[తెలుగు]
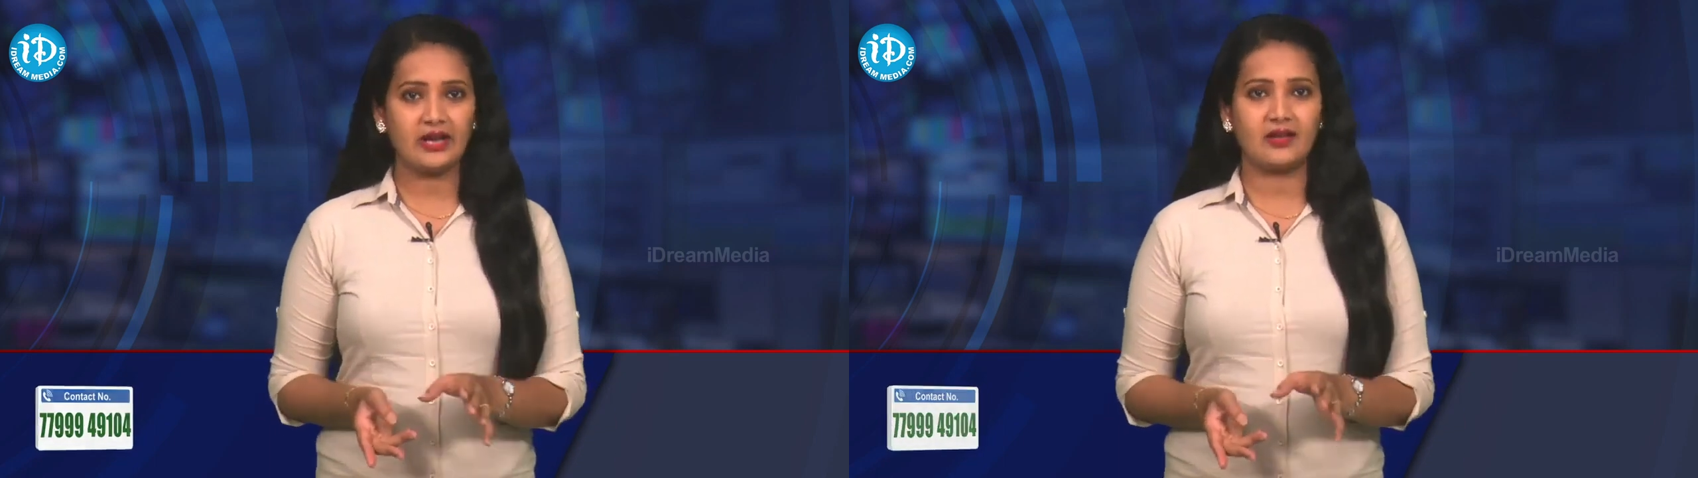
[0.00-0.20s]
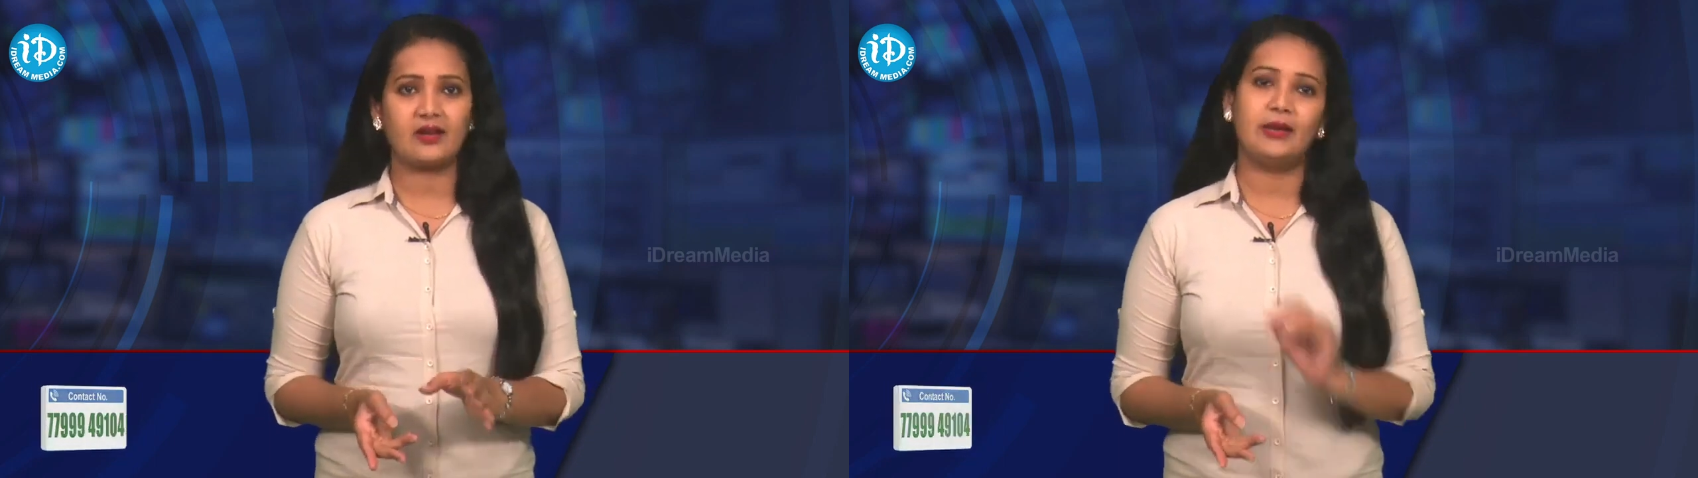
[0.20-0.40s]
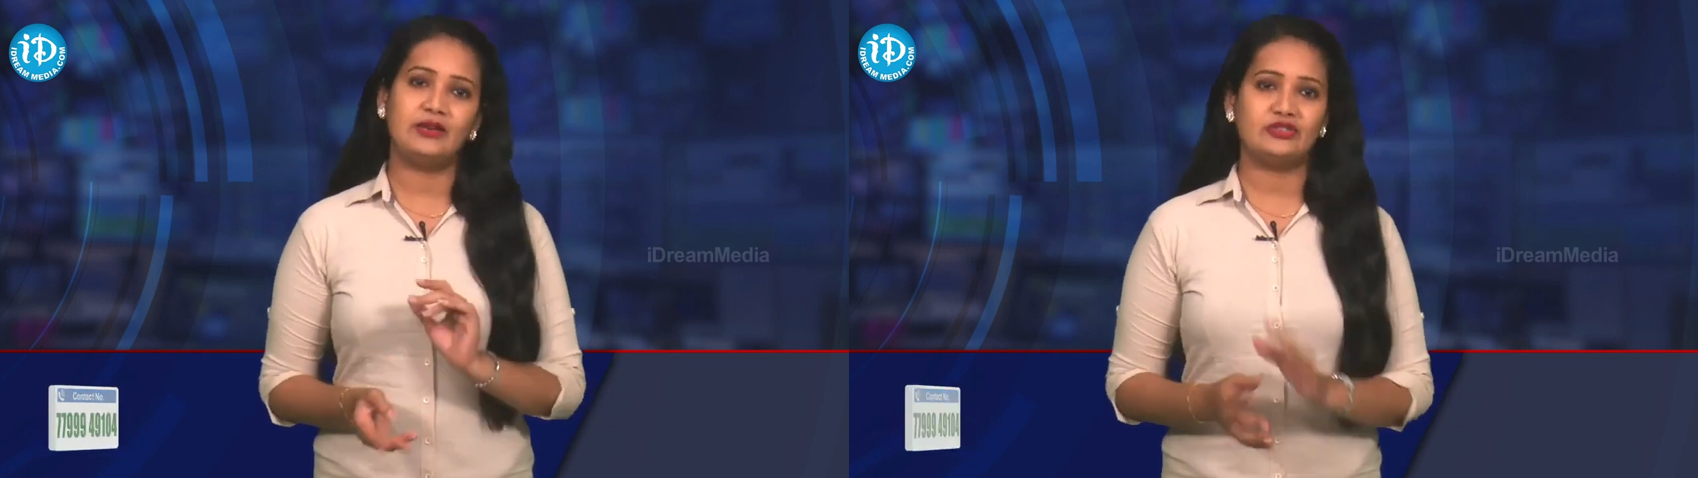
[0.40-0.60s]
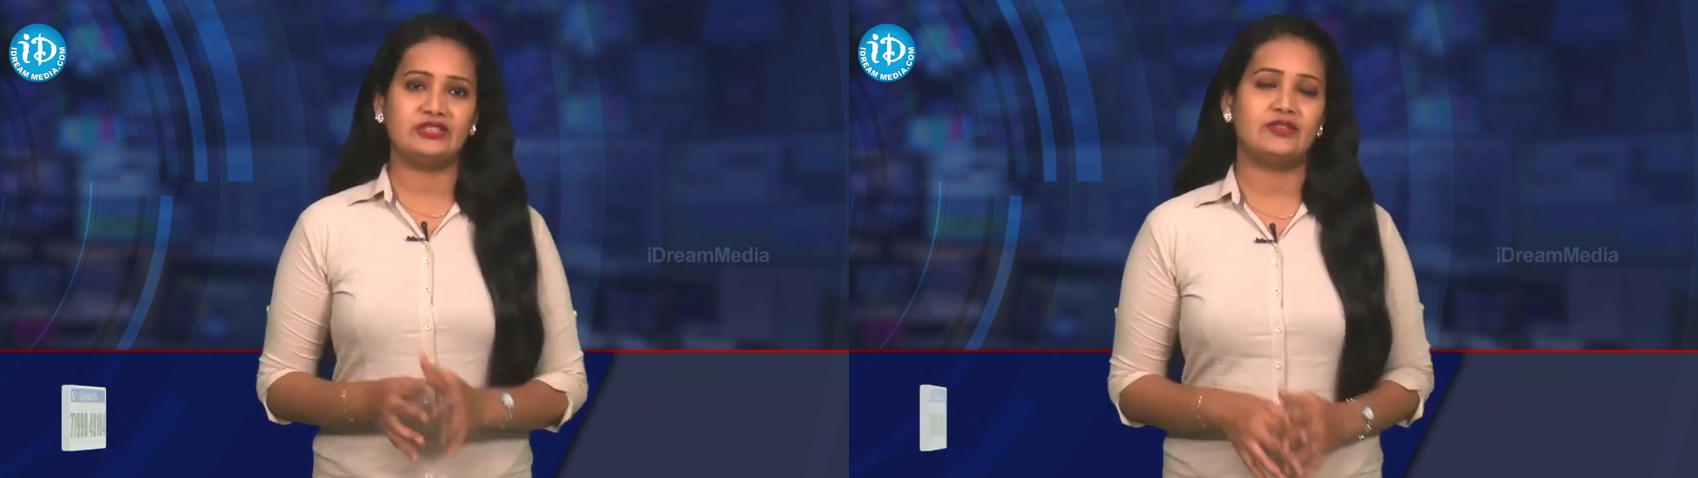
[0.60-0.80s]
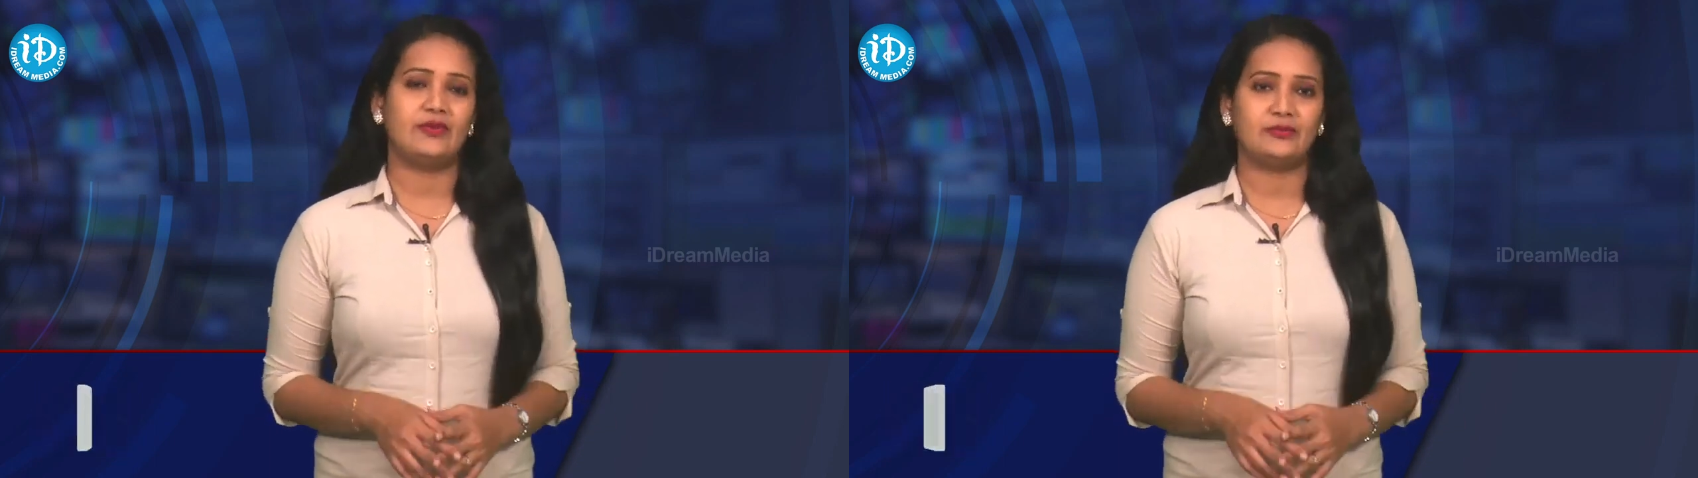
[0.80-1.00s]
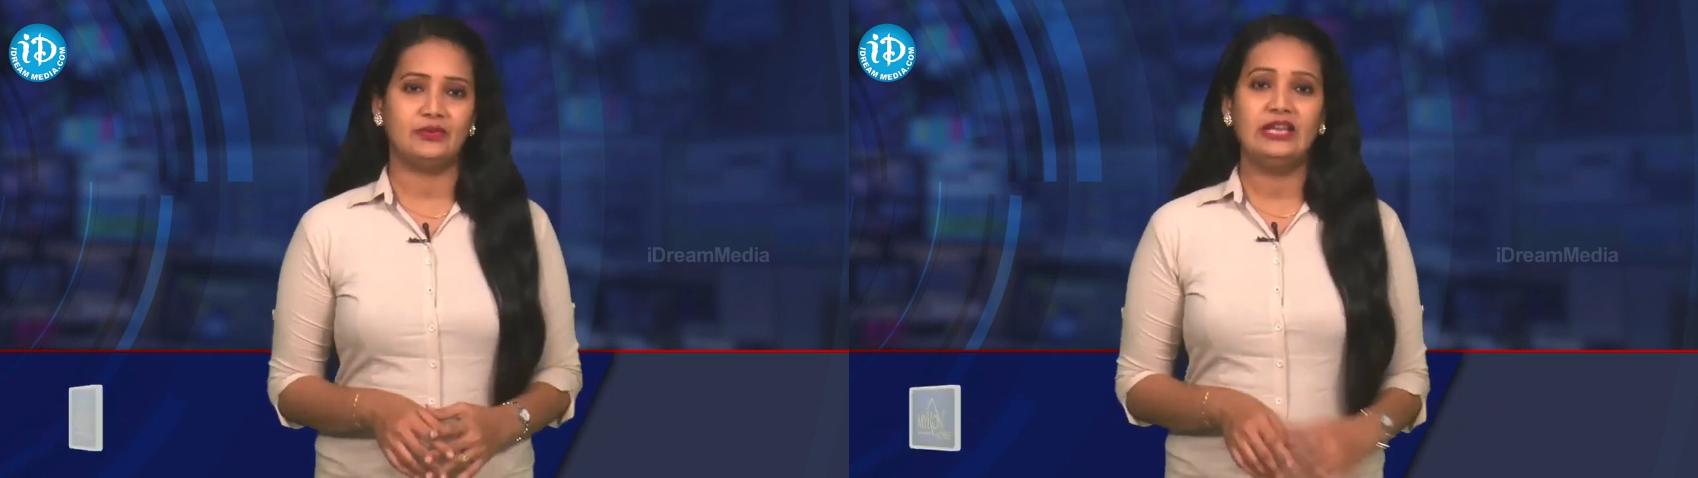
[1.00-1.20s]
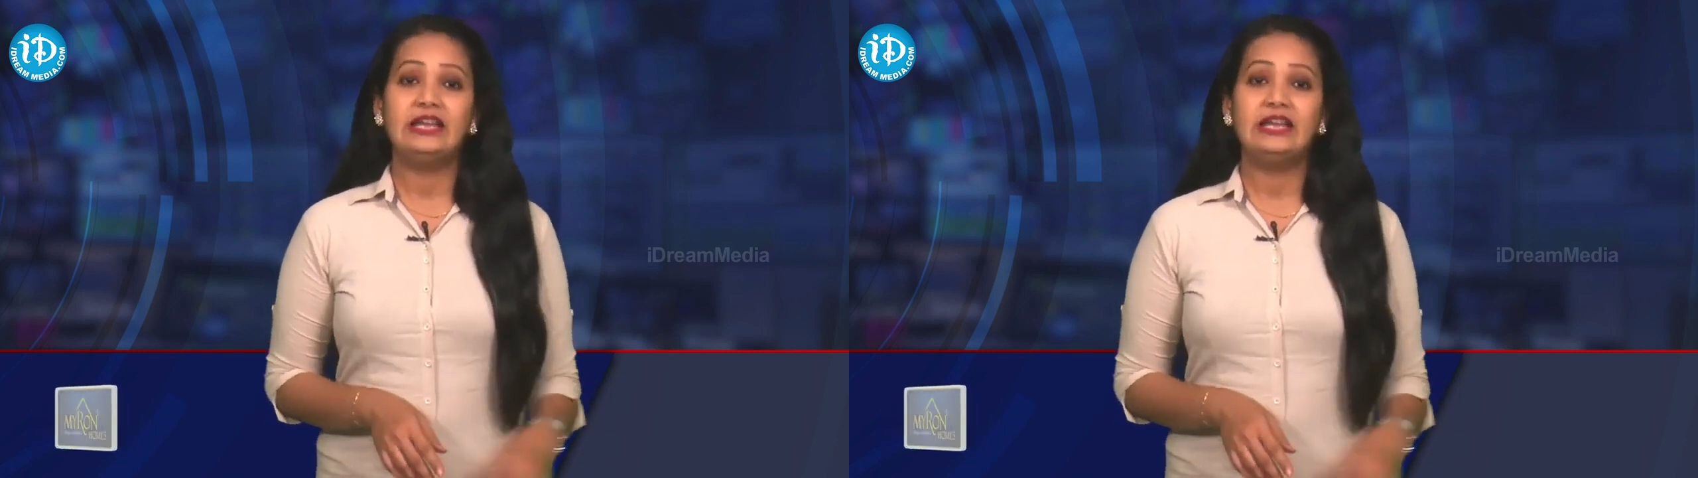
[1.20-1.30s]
కార్యక్రమాలు చేసేవారు